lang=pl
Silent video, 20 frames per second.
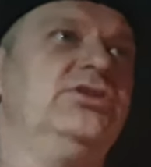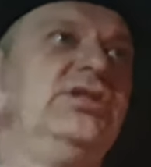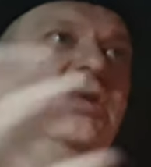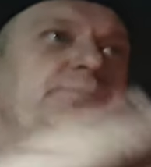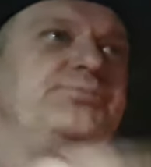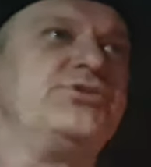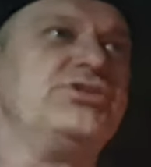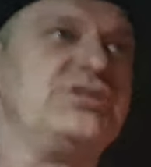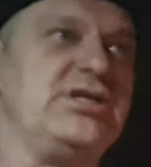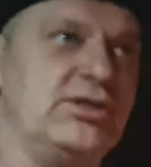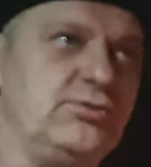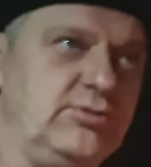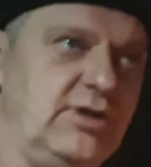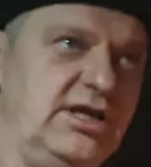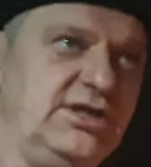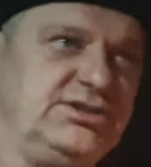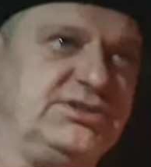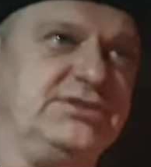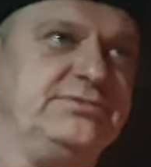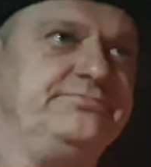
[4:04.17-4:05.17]
ty
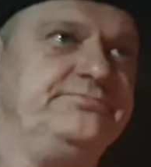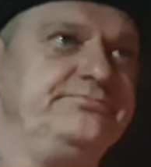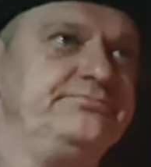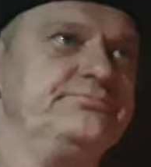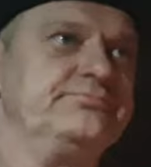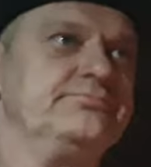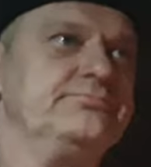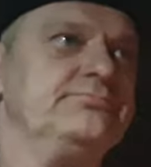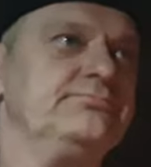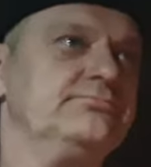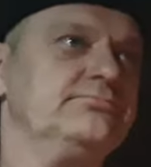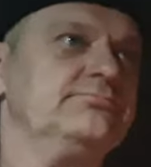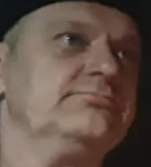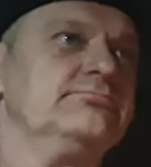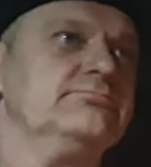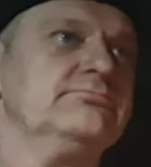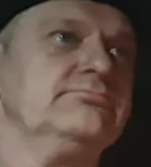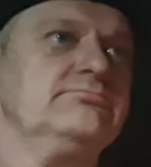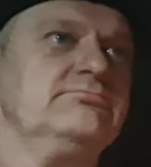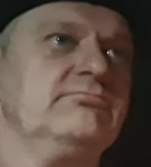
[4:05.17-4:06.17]
przyszedłeś,
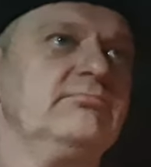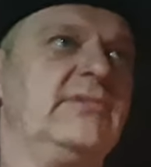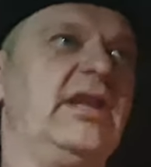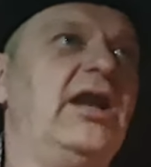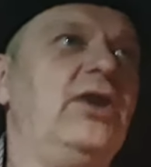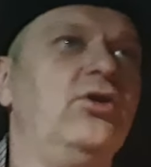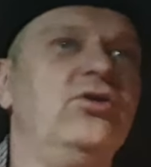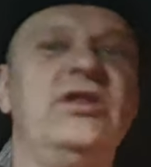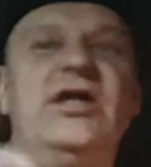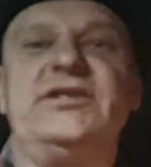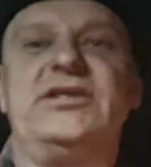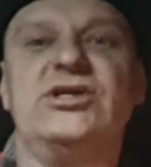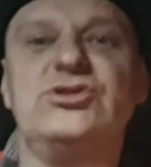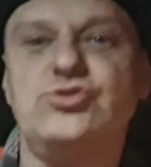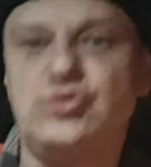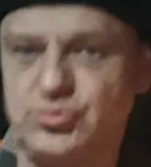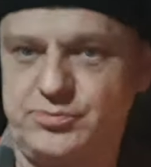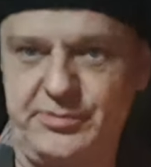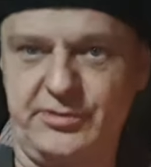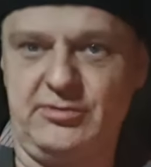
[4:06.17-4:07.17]
ale ona
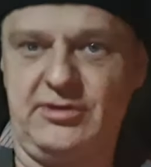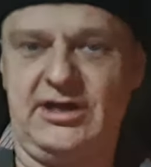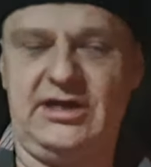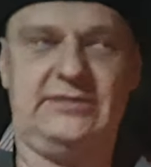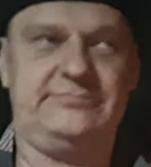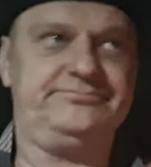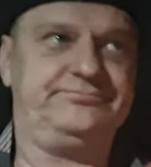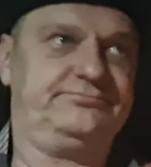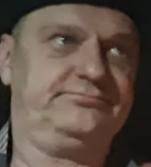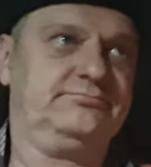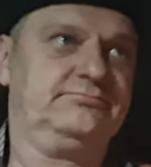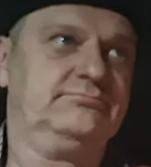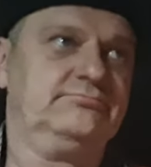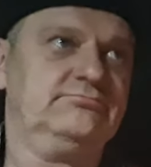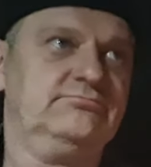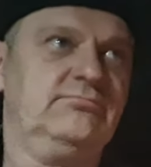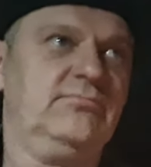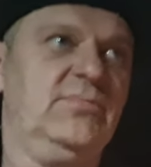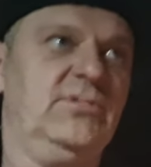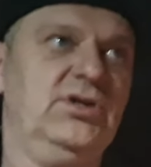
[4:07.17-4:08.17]
też już była.
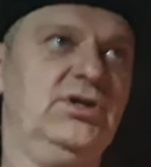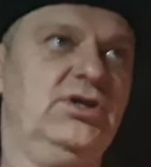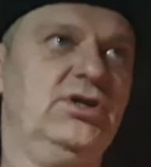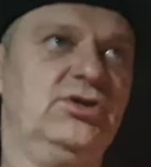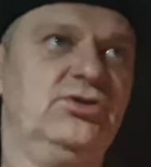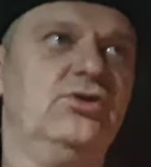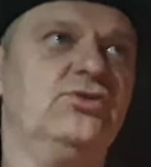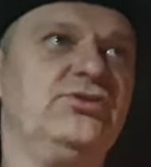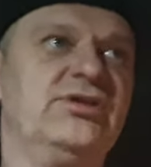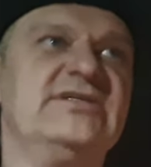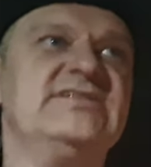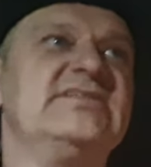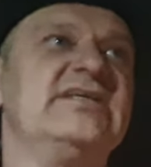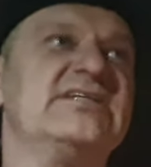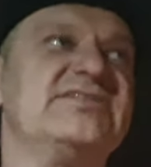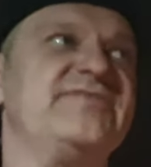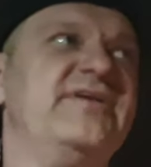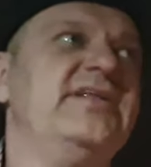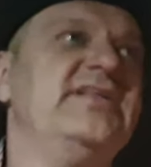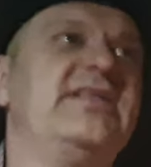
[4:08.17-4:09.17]
No to jest
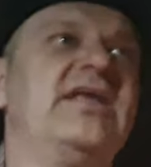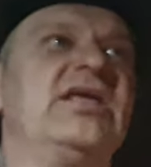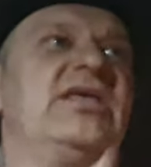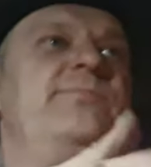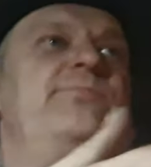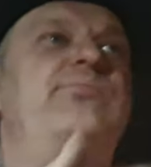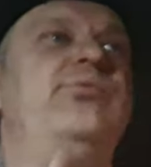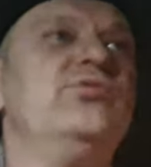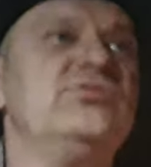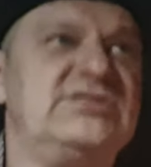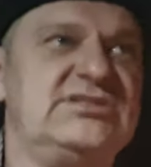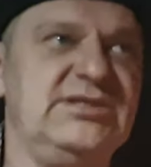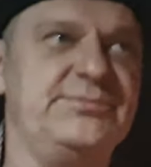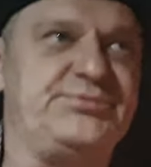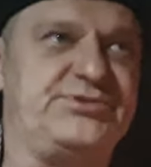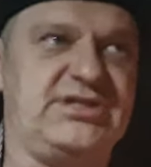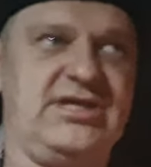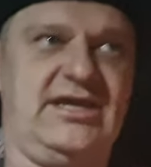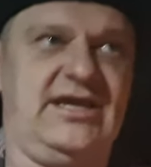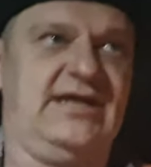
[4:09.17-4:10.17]
tak zwany taki pusty
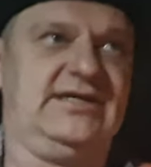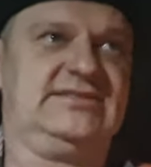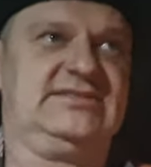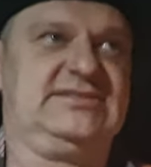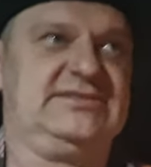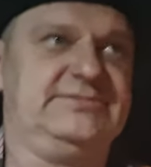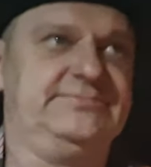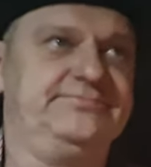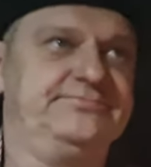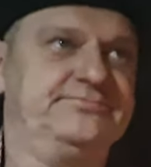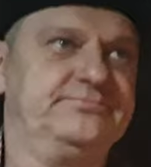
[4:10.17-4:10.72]
przejazd.